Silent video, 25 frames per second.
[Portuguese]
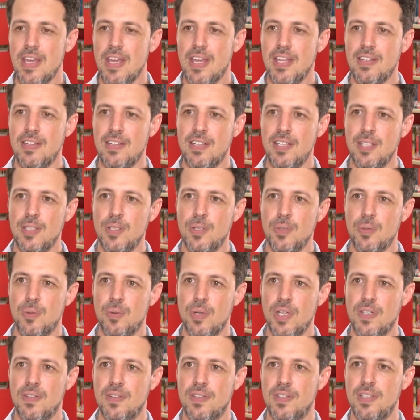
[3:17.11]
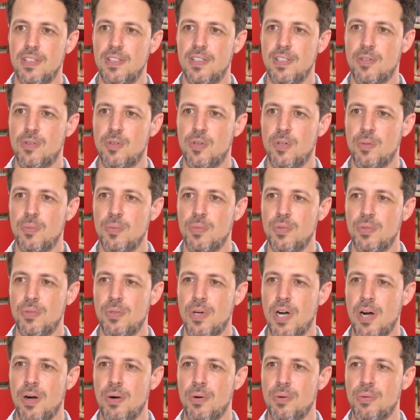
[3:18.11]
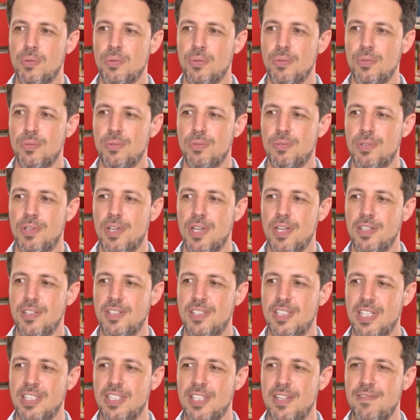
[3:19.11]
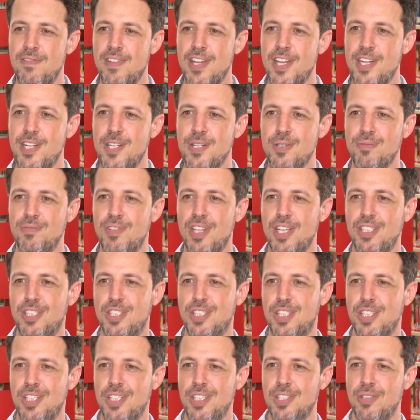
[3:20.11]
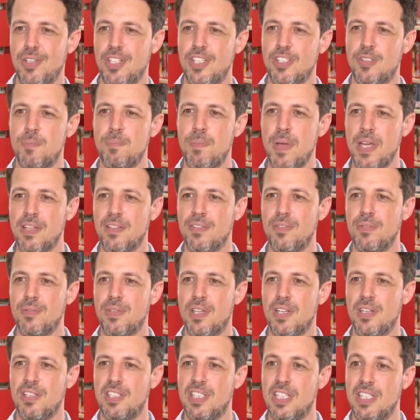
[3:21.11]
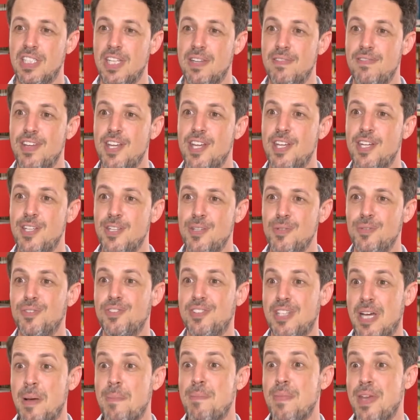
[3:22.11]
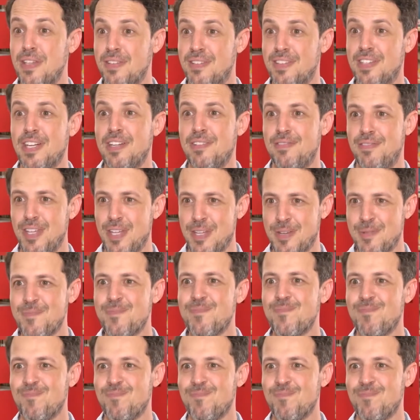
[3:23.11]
eles lidam com a escrita como algo que eles já deveriam ter adquirido. Eles pensam que eles já deveriam saber escrever.